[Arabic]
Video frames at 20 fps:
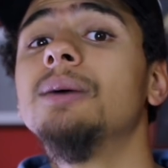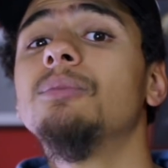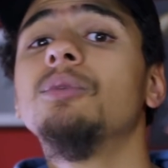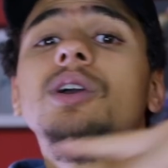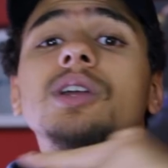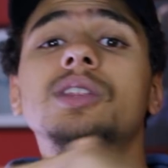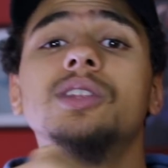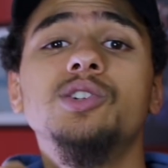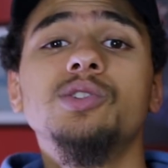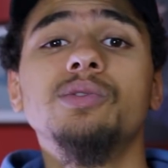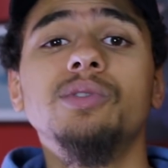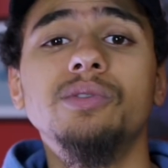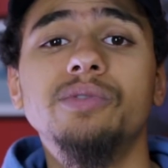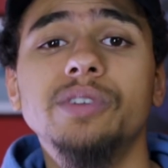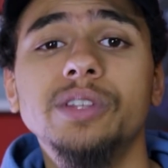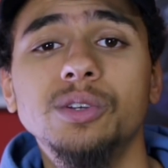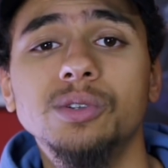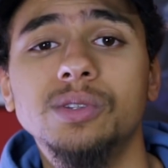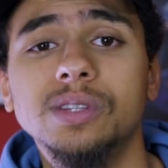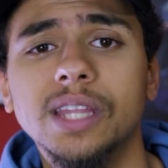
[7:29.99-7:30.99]
ممكن تشوفوا
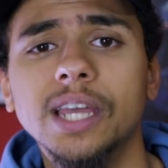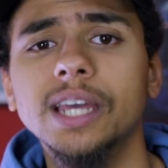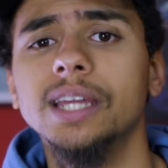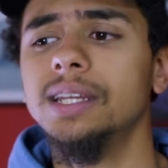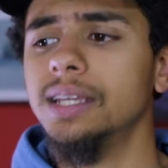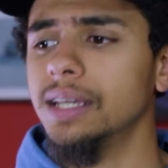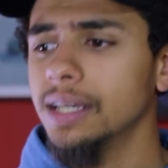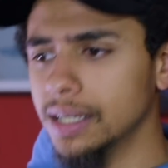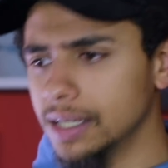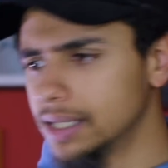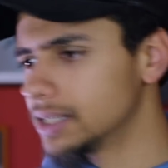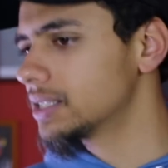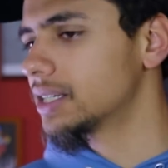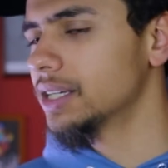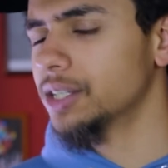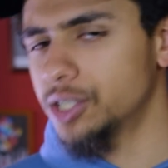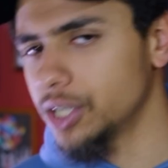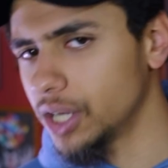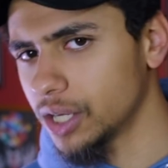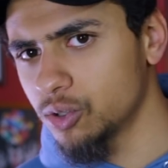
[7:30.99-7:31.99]
الفيديو التاني
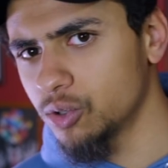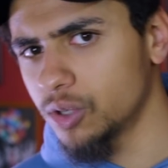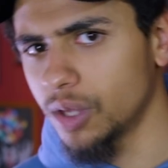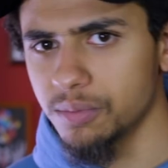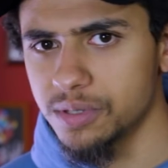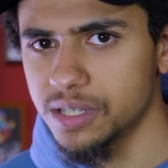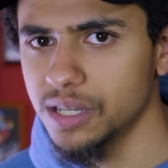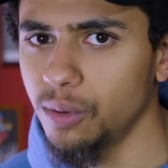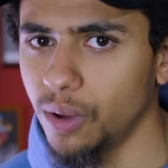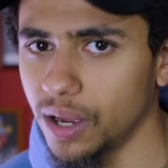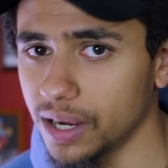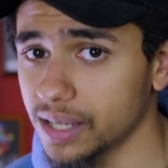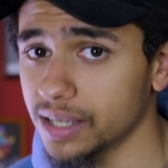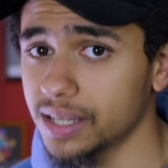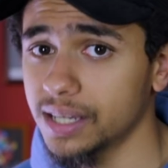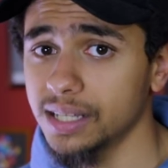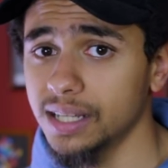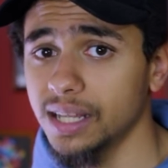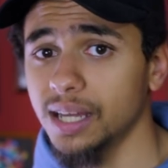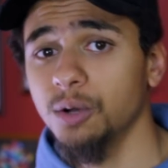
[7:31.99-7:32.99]
سكتشات وتمثيل
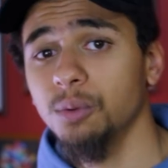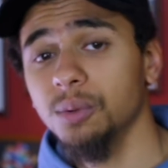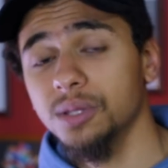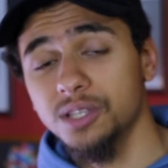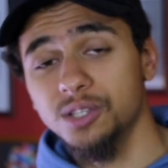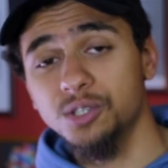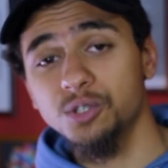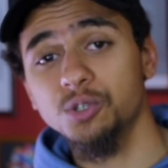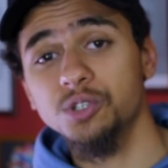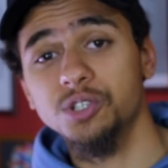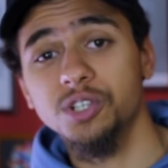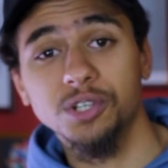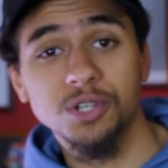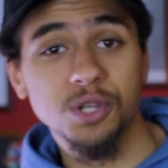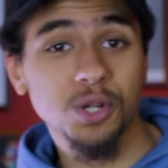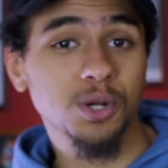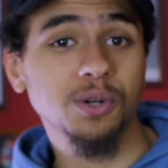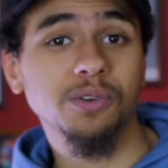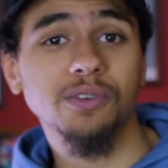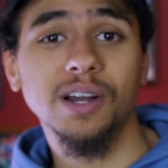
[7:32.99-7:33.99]
وحاجات كده وما تنسوش
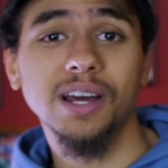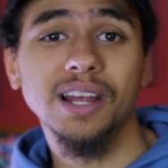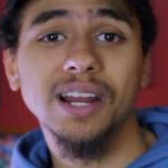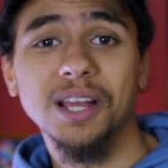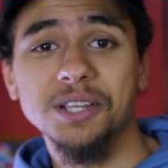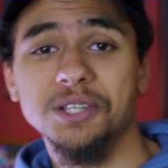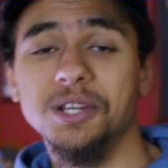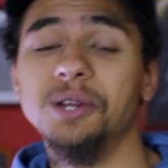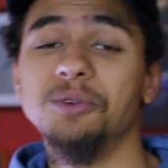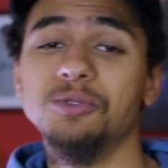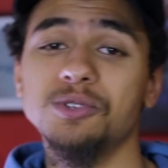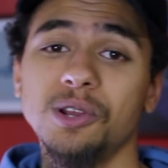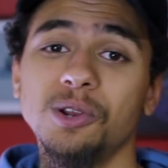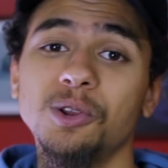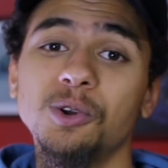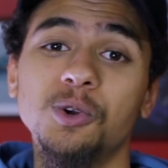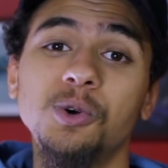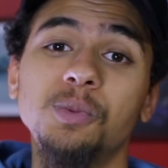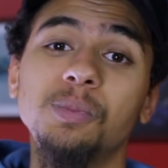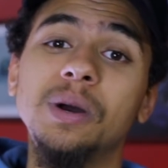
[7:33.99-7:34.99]
تشتركوا في القناه عشان
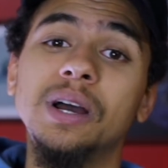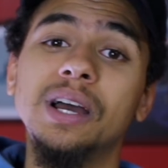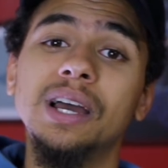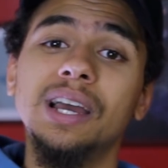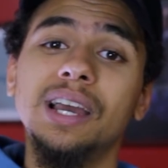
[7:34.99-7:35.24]
يوصل لكم